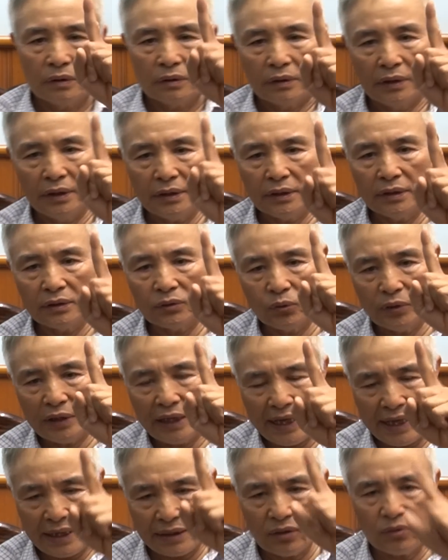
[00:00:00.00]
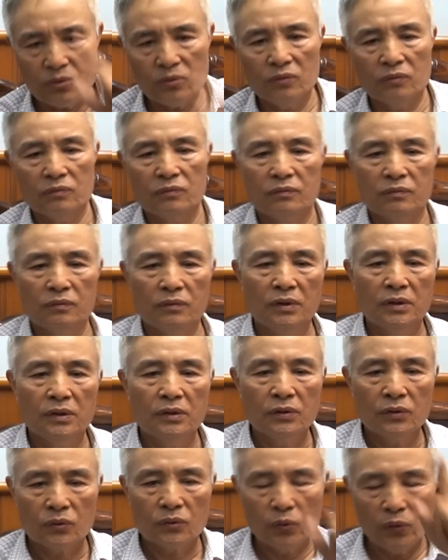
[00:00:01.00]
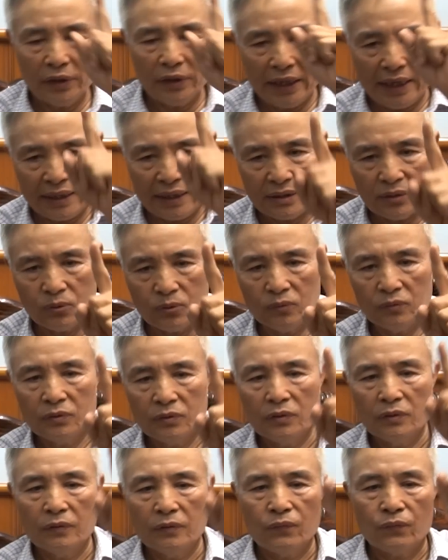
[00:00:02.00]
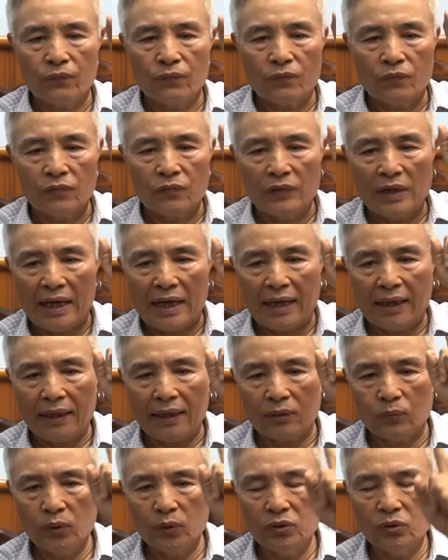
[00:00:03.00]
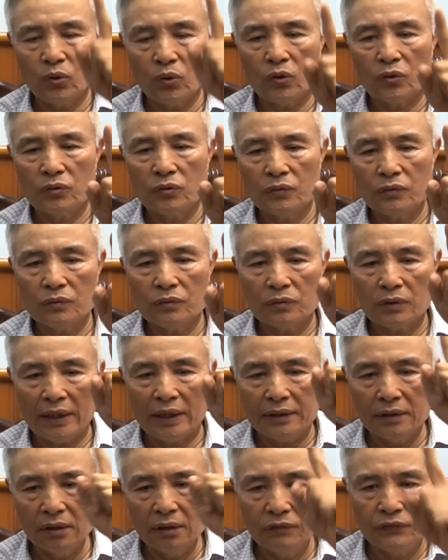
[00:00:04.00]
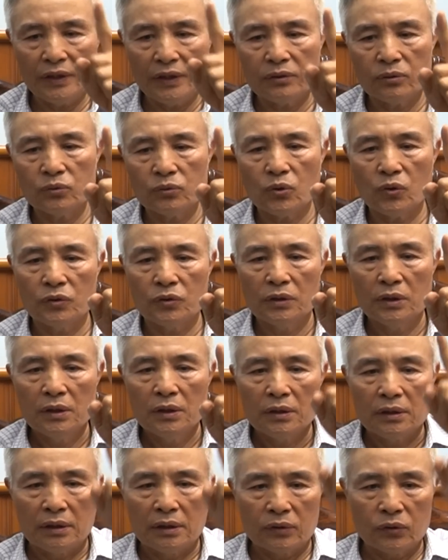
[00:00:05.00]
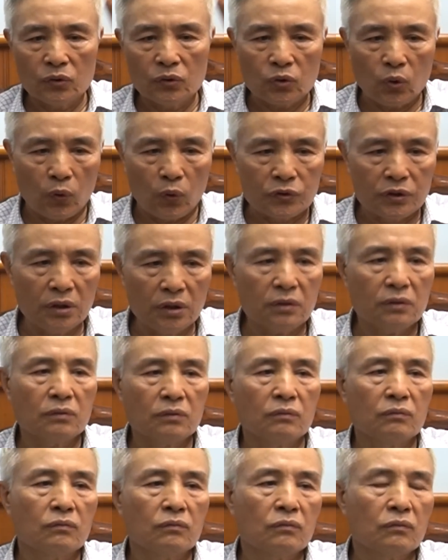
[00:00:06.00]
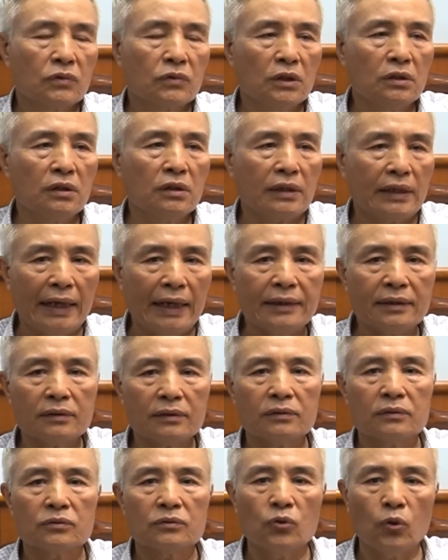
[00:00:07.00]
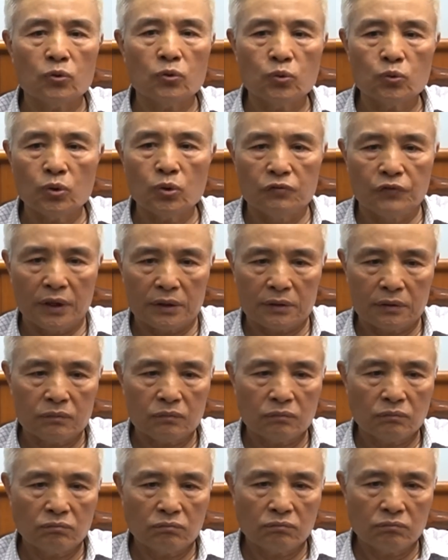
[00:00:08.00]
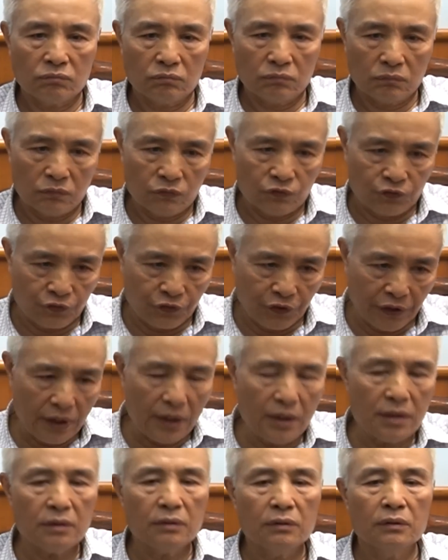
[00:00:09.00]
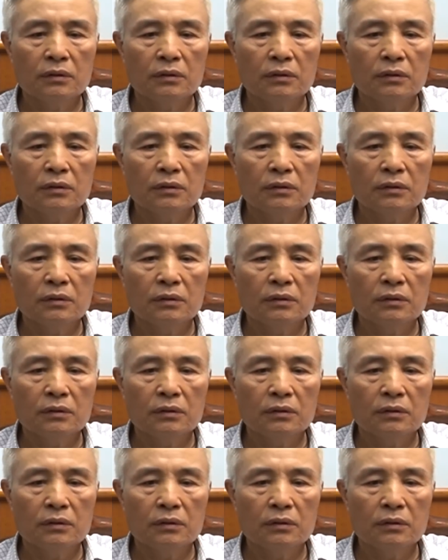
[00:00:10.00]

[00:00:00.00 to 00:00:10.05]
Thế thì tôi nghe đâu, tôi nghe đâu là quân đội hay đơn vị chúng tôi là nó tổ chức, tức là cách chỗ chúng tôi vượt phía